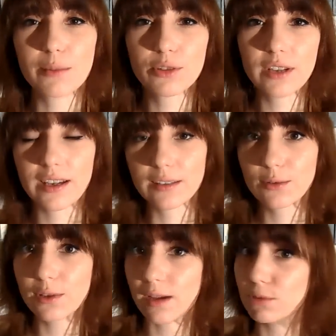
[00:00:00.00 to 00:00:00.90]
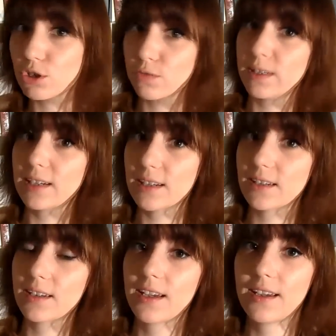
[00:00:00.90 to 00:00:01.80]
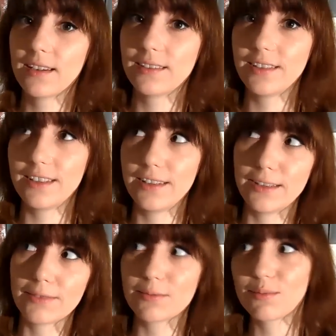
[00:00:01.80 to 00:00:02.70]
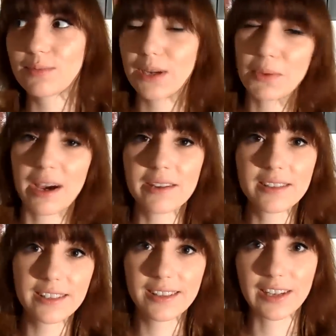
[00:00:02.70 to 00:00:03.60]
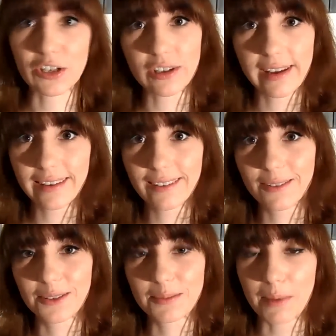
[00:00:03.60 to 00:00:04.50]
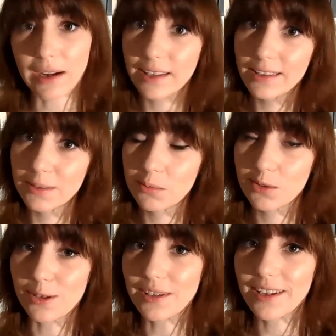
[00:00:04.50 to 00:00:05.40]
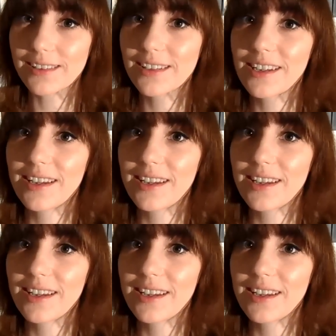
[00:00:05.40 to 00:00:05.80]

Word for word: zu seiner Mutter ist unheimlich schwierig. Die ja, behandelt ihn sehr schlecht und mag ihn nicht besonders.